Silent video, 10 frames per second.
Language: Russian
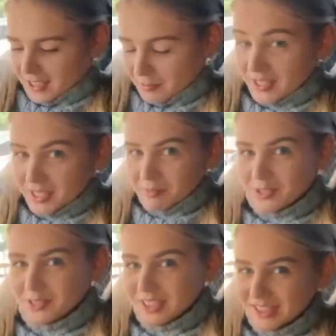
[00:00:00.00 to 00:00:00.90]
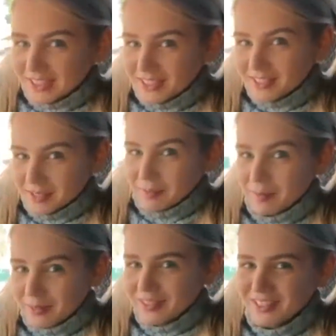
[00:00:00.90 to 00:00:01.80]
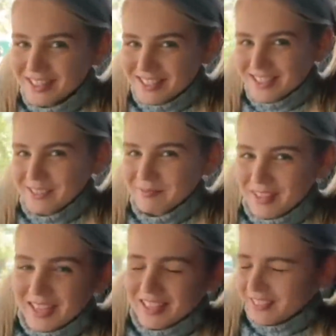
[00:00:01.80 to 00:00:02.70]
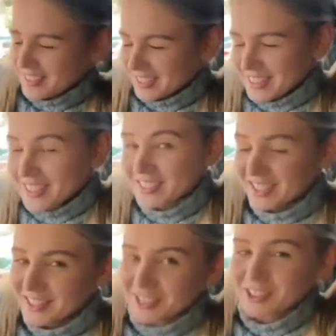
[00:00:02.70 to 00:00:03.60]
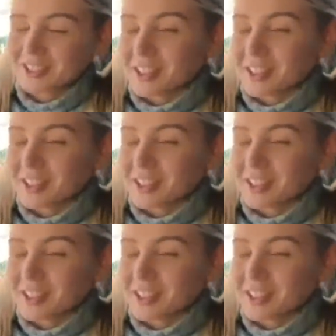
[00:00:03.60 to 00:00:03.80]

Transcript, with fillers: Спасибо, что согласился меня подвести. Я всегда знала. Давай что...